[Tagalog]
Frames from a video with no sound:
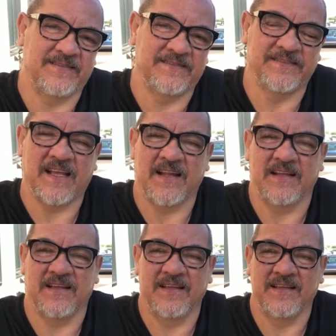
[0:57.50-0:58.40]
sana
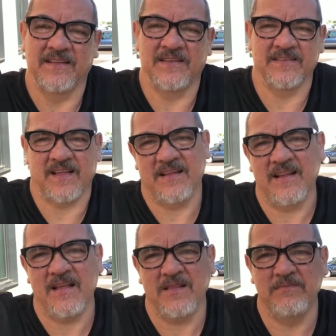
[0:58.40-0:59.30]
eh. Sana
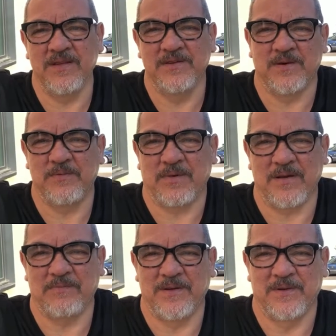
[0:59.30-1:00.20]
lahat ng video ko
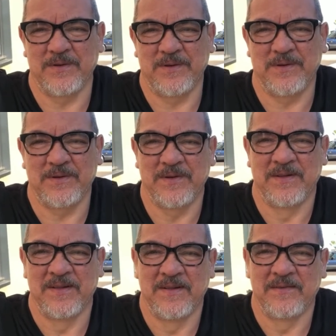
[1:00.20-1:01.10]
pakipanood nyo
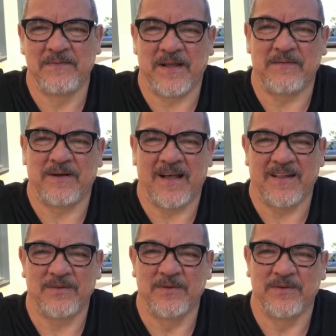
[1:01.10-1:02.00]
para
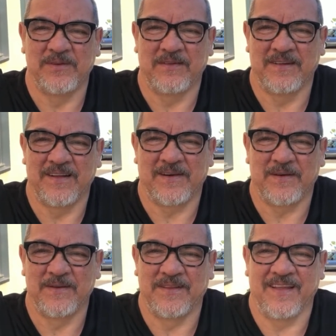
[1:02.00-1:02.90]
makatulong naman ng
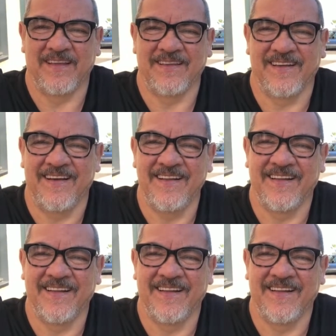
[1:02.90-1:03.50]
konti. Na?